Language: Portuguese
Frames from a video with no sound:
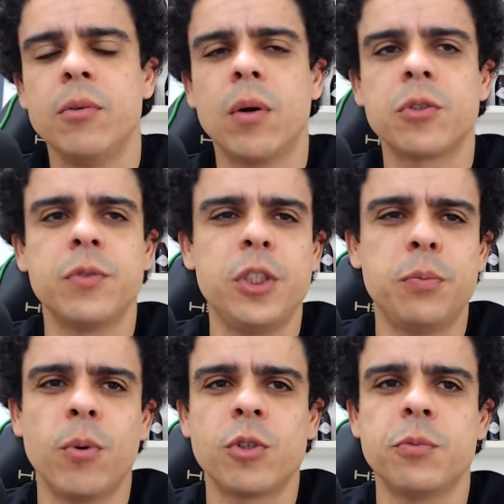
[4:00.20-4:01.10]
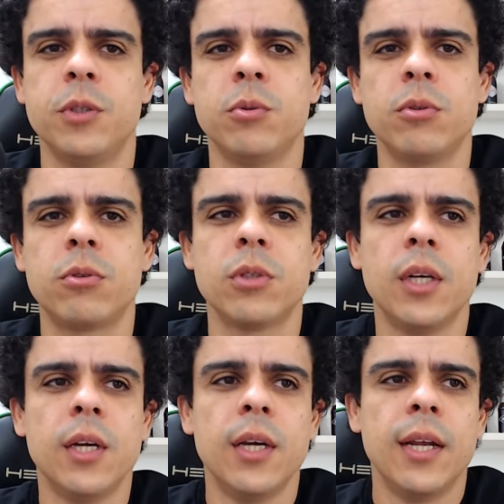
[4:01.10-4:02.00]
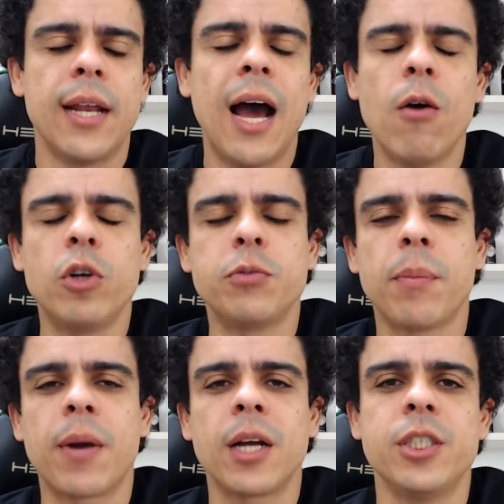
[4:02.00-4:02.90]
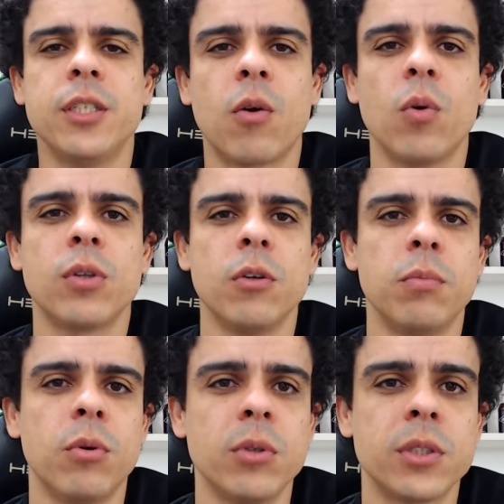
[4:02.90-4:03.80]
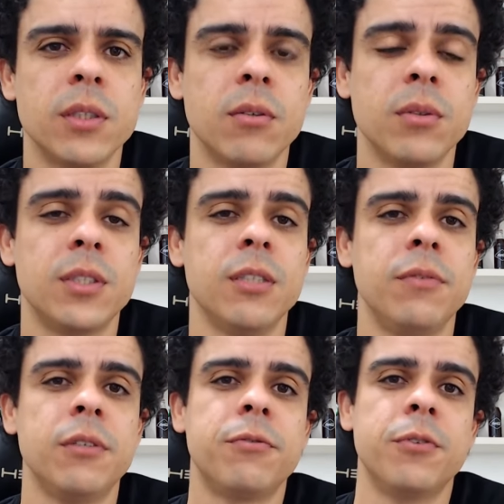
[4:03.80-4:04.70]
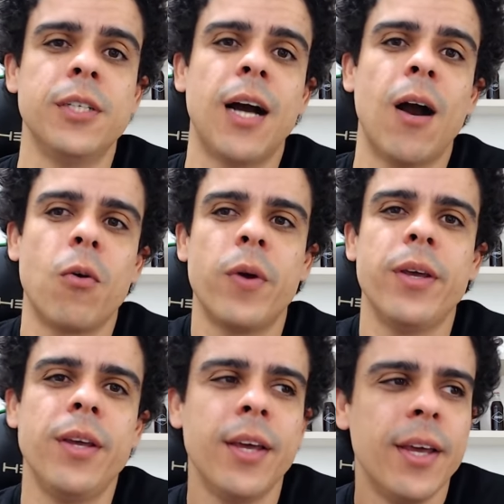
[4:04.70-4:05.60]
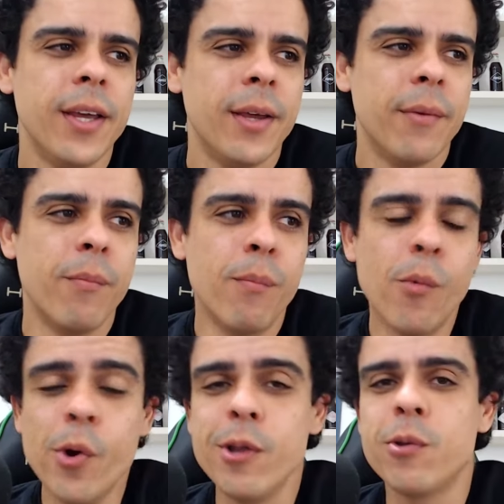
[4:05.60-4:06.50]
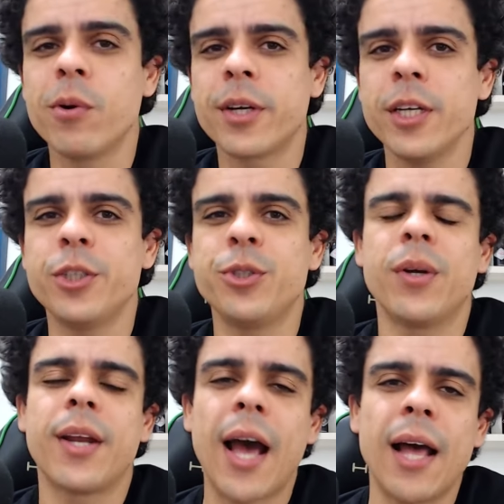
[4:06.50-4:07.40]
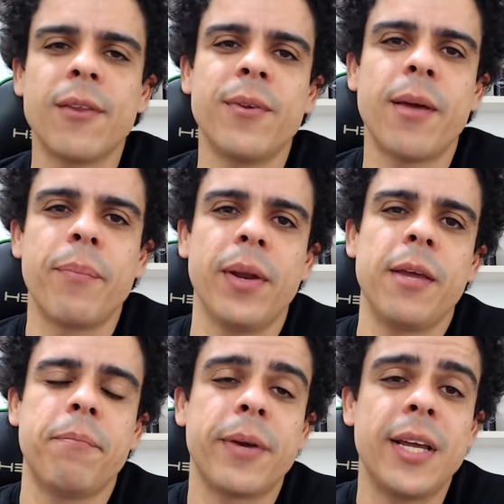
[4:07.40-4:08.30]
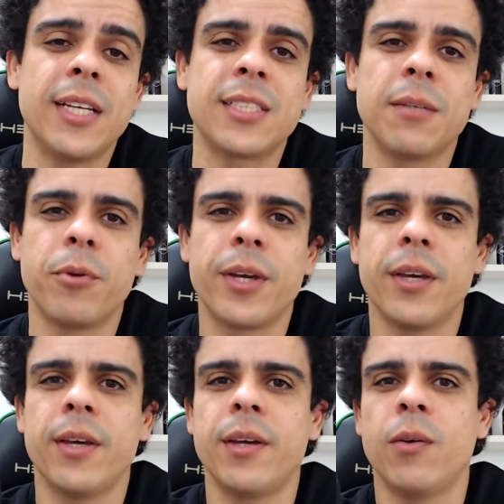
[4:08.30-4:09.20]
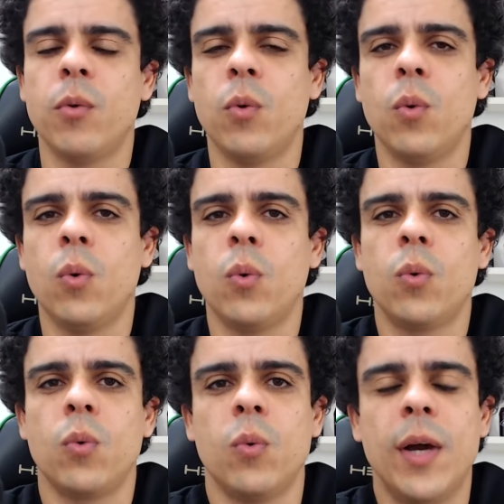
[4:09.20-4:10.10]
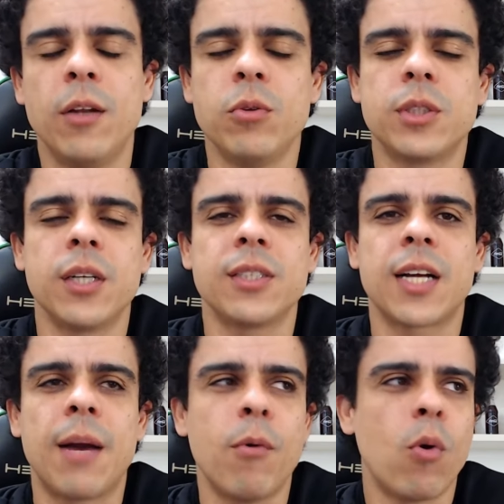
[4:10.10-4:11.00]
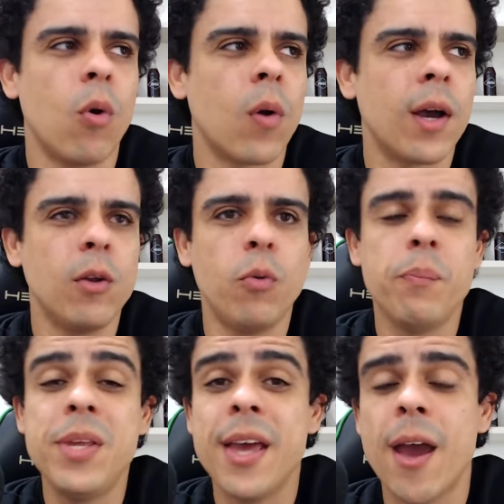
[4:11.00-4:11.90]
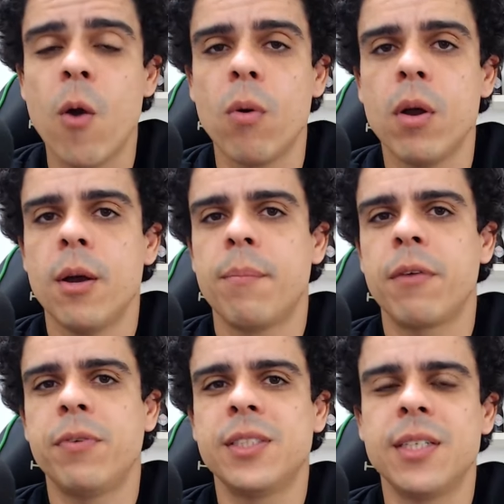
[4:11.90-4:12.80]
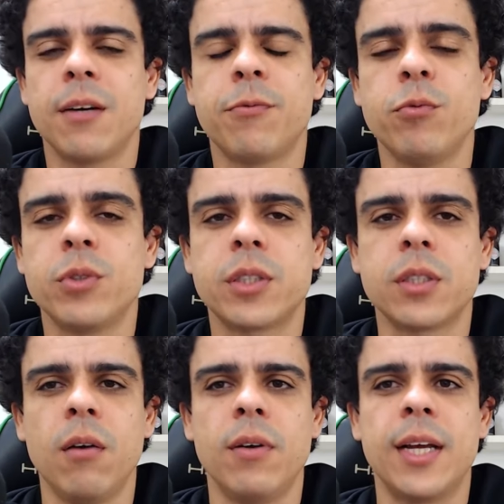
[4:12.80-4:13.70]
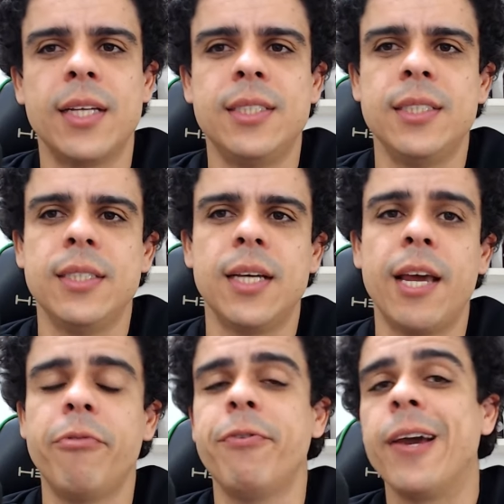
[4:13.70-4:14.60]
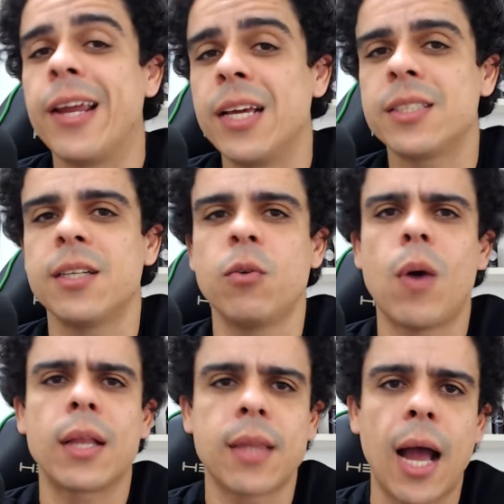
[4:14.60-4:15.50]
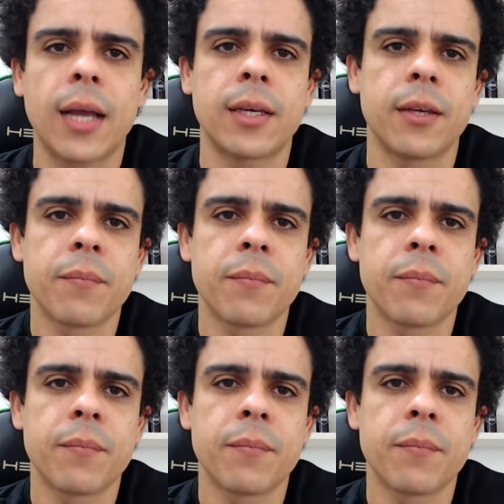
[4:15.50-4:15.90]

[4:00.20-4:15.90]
aos 20 e poucos minutos na última partida contra o Brusque, inclusive foi algo aí muito questionado, né, pela imprensa, porque o, o Hélio dos Anjos acabou colocando o Biel para fazer a função, né, de referência no ataque